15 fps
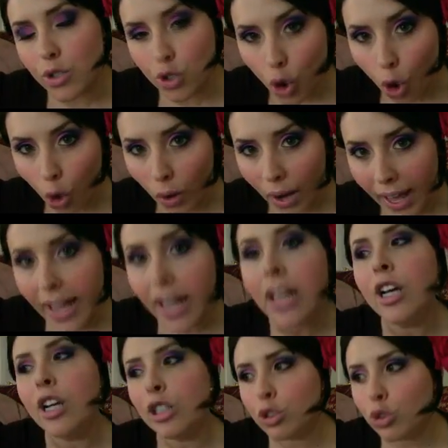sole
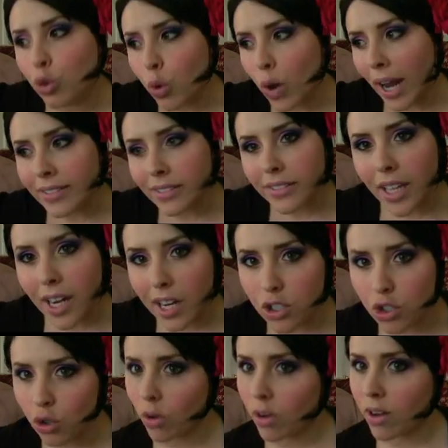durante la
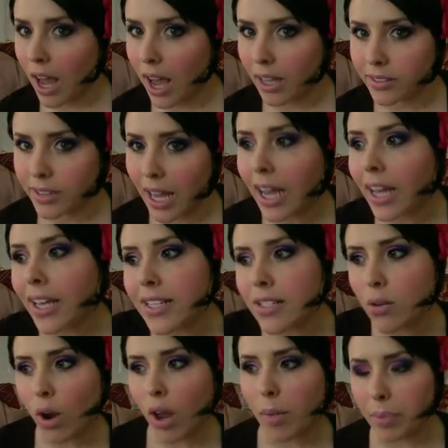giornata, anche
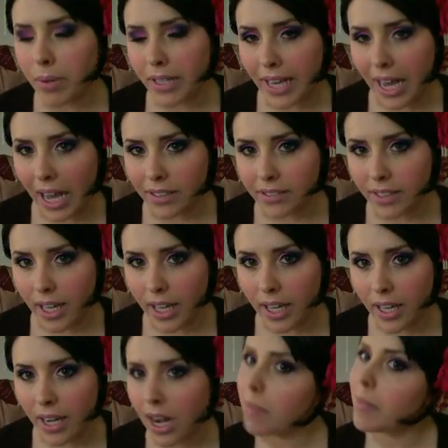se lo
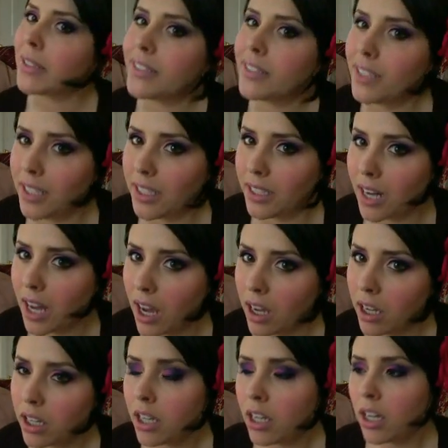applicate la mattina.